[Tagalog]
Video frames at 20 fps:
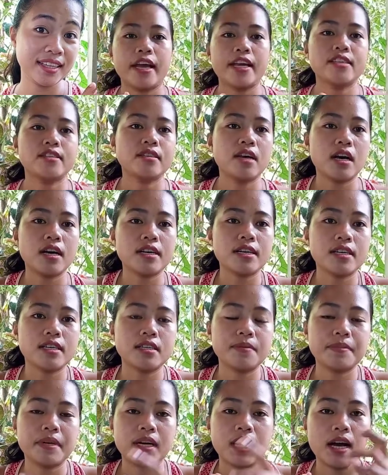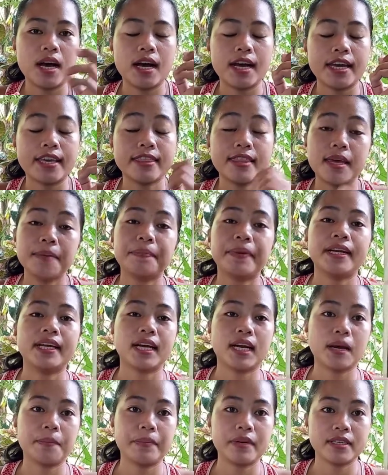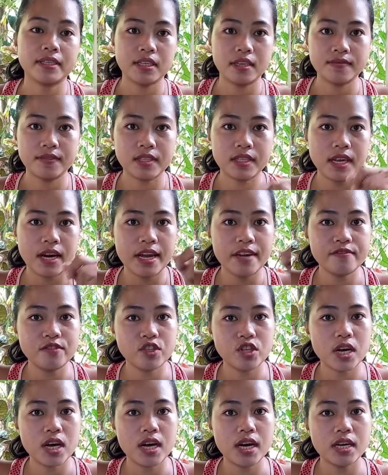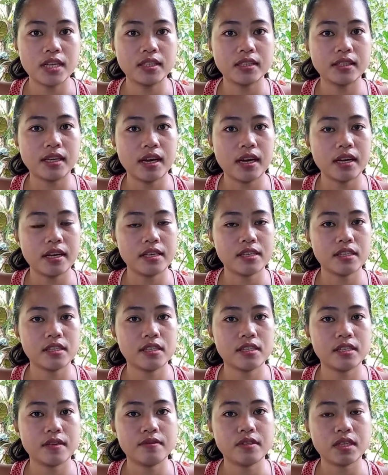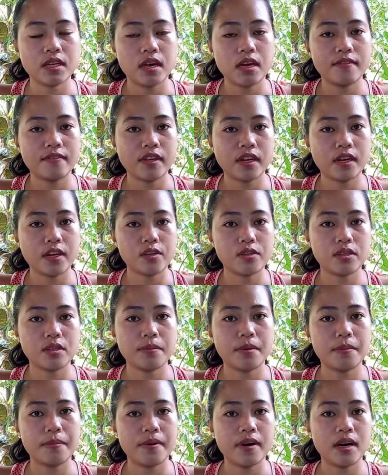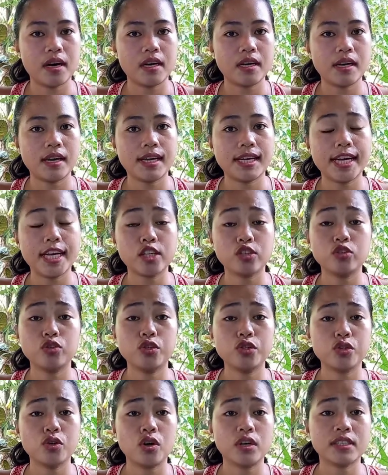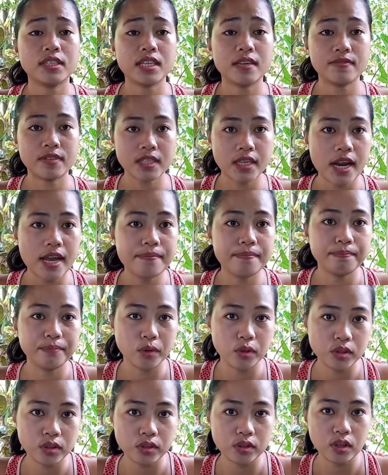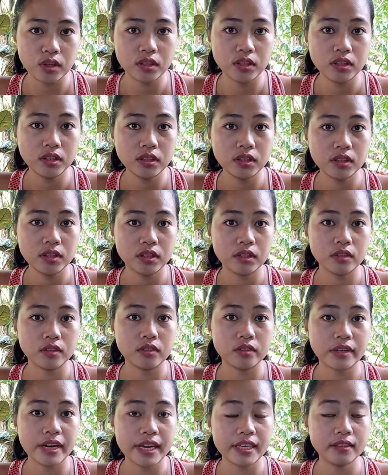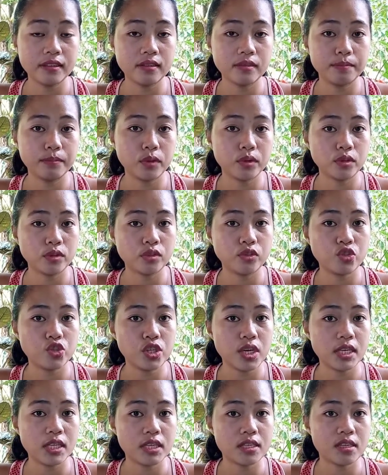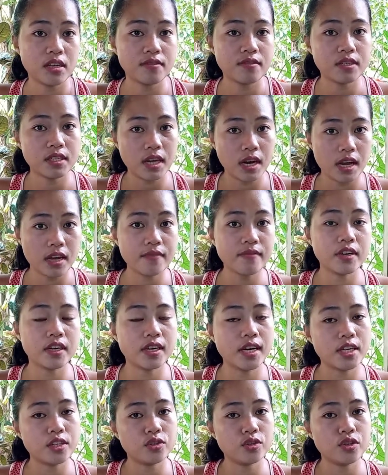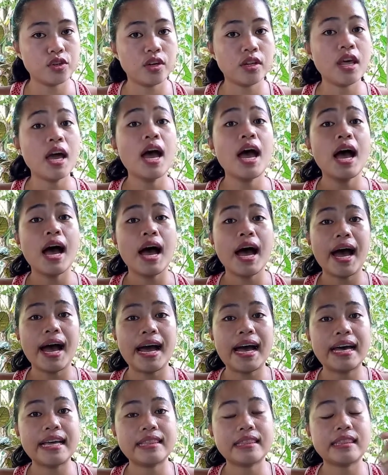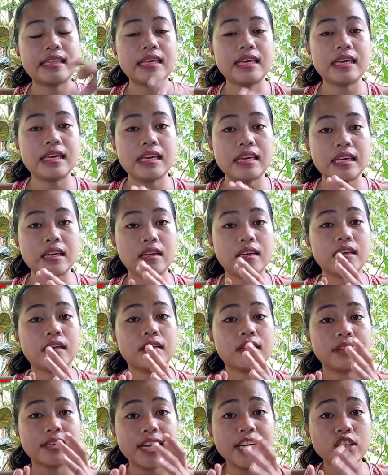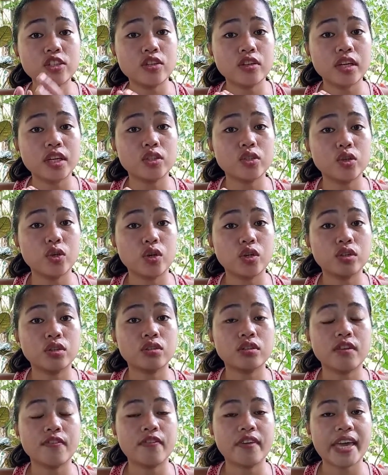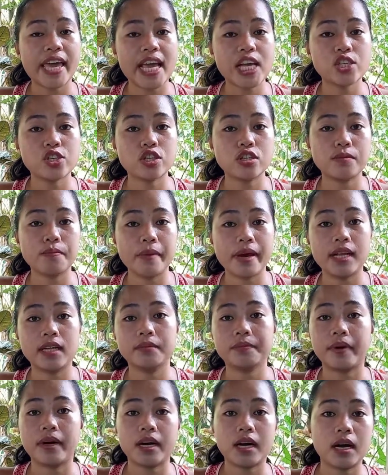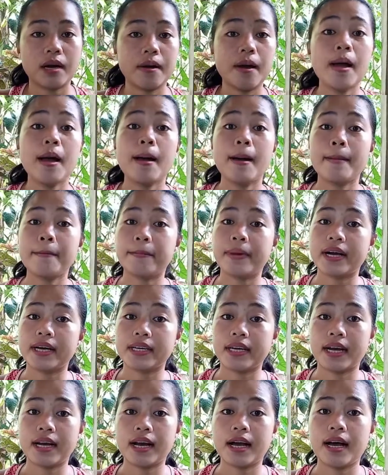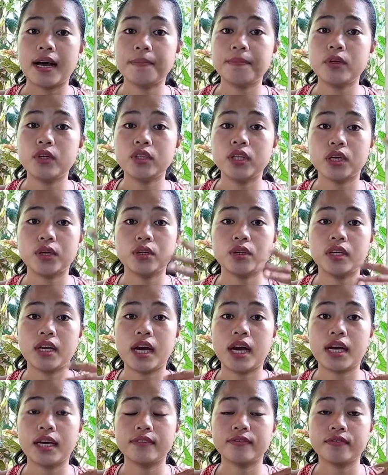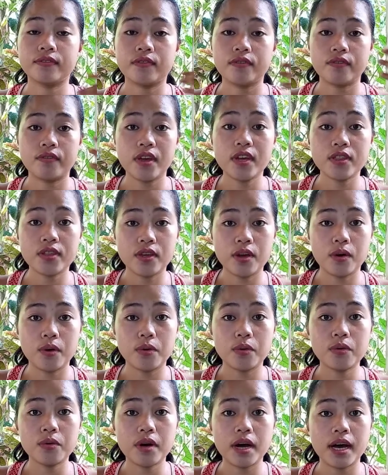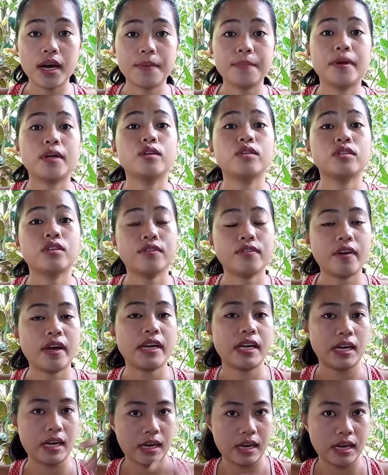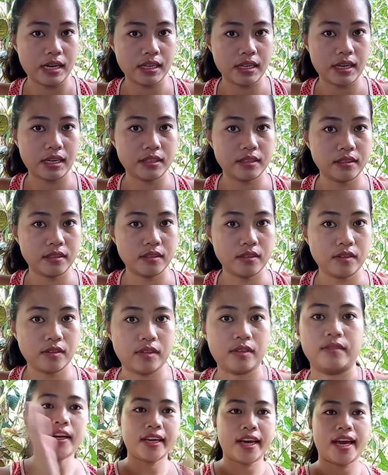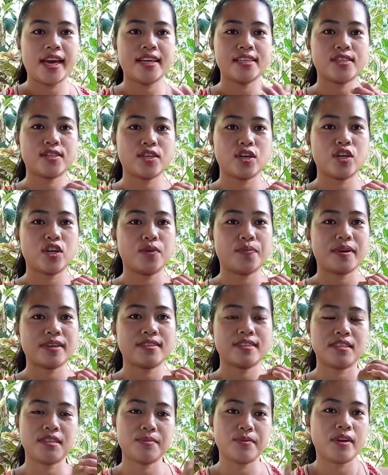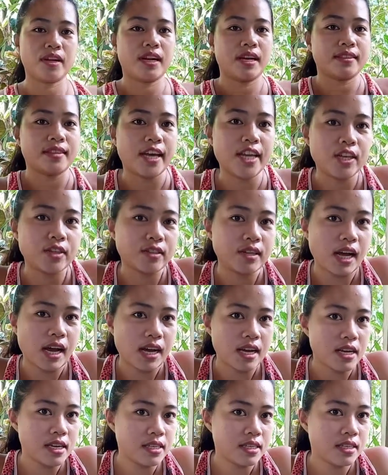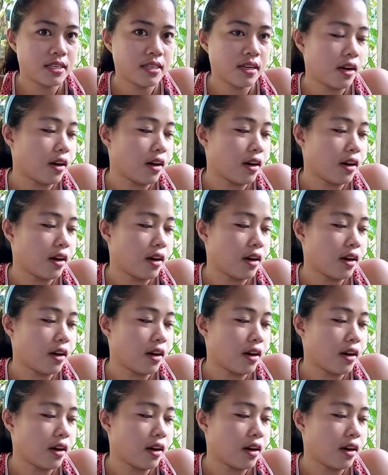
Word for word: Sa mga hindi pa nakapag-subscribe dyan, guys, subscribe na kayo sa baba. I-click nyo yung subscribe button, yung red button dyan na subscribe. I-click nyo yon At i-click nyo rin yung notification bell para pag nag-upload ako ng video, ay manotify ka kaagad. Okay, so magsisimula na tayo guys.